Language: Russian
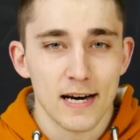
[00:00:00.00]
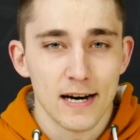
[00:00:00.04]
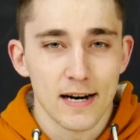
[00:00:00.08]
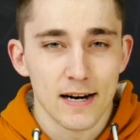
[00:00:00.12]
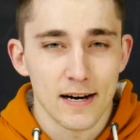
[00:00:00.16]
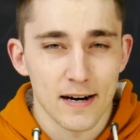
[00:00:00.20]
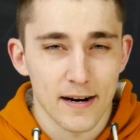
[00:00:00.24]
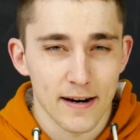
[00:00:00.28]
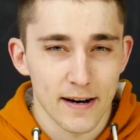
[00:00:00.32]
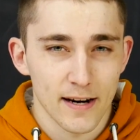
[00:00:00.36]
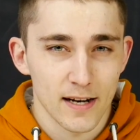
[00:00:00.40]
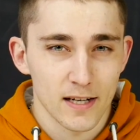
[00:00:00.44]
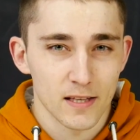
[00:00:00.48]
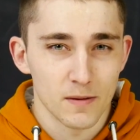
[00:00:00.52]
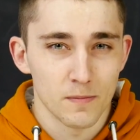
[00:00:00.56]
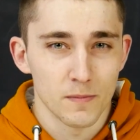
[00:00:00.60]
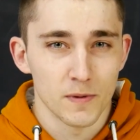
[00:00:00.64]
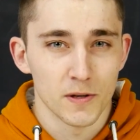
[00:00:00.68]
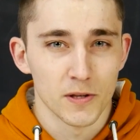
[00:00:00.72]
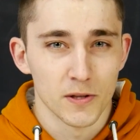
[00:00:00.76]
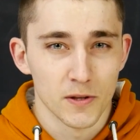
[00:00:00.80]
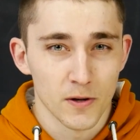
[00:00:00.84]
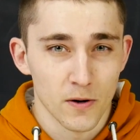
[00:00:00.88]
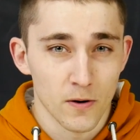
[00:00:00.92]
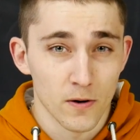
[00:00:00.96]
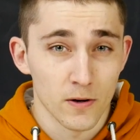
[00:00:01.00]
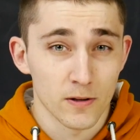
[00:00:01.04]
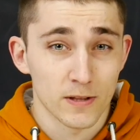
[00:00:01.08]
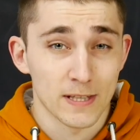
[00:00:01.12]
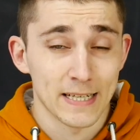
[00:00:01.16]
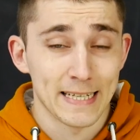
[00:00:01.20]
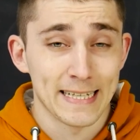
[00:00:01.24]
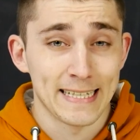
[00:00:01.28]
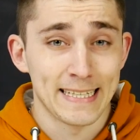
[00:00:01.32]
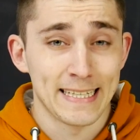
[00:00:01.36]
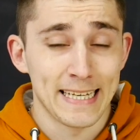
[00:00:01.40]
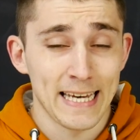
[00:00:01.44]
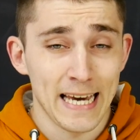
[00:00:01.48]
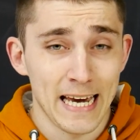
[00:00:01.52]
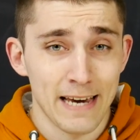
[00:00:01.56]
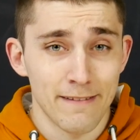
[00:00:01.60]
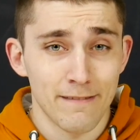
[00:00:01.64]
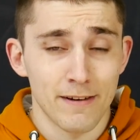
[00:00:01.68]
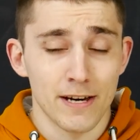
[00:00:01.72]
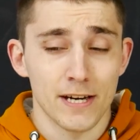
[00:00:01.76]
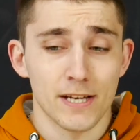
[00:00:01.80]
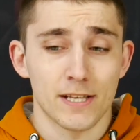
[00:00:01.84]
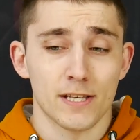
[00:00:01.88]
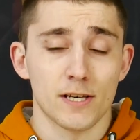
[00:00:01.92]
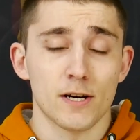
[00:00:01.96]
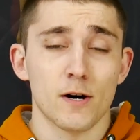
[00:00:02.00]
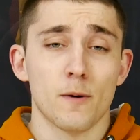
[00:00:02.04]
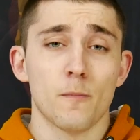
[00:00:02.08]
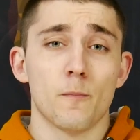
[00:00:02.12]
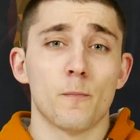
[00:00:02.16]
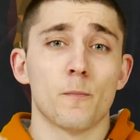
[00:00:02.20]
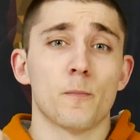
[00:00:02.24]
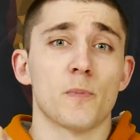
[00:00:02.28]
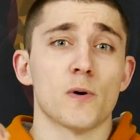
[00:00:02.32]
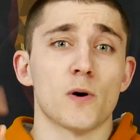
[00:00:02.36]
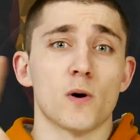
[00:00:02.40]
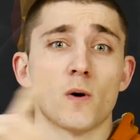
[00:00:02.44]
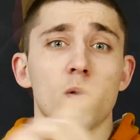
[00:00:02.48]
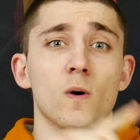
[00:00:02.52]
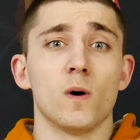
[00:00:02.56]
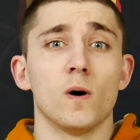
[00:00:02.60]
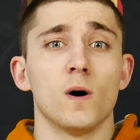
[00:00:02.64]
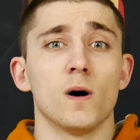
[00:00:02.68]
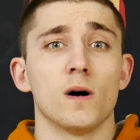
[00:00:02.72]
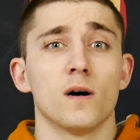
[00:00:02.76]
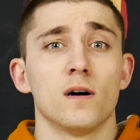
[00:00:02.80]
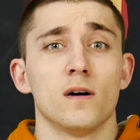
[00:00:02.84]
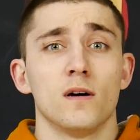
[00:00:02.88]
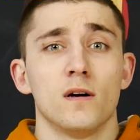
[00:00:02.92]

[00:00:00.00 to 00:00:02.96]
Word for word: Redmi Note 9 Pro.